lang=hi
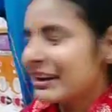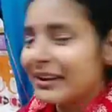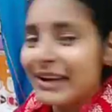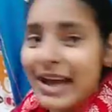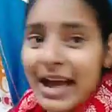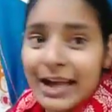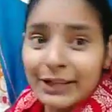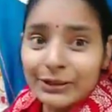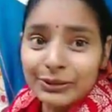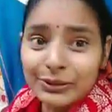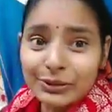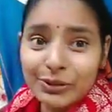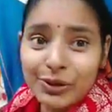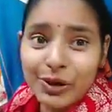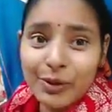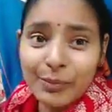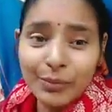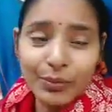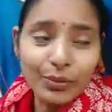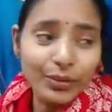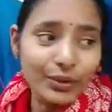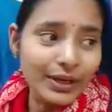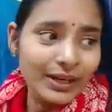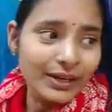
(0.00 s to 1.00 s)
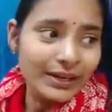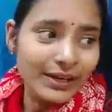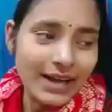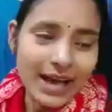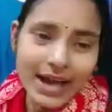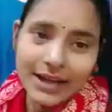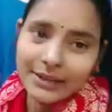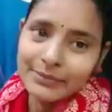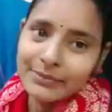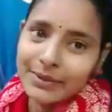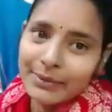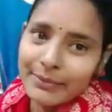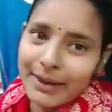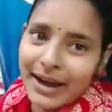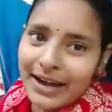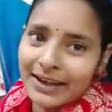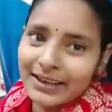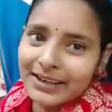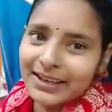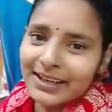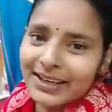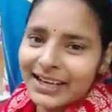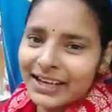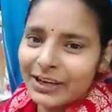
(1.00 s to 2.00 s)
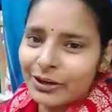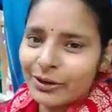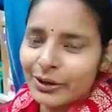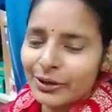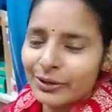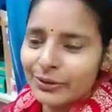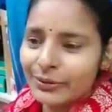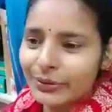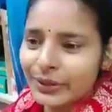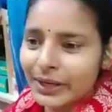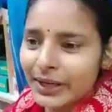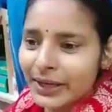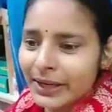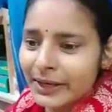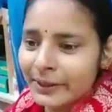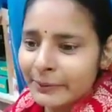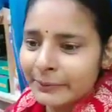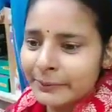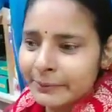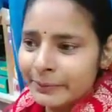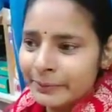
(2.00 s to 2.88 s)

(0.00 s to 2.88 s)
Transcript: रात को पूरी रात में बैठ कर के रोई हूँ कि